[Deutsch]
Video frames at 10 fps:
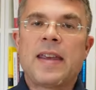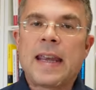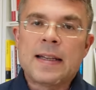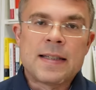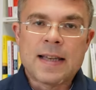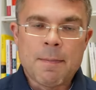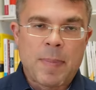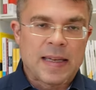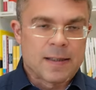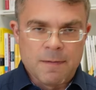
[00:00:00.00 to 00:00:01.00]
wie geht das jetzt am
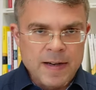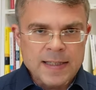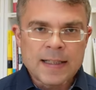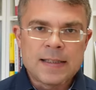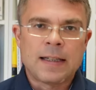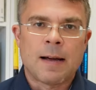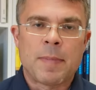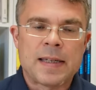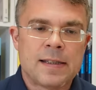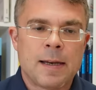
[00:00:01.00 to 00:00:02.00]
besten? Wie setze ich am
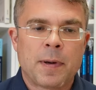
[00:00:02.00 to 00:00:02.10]
besten die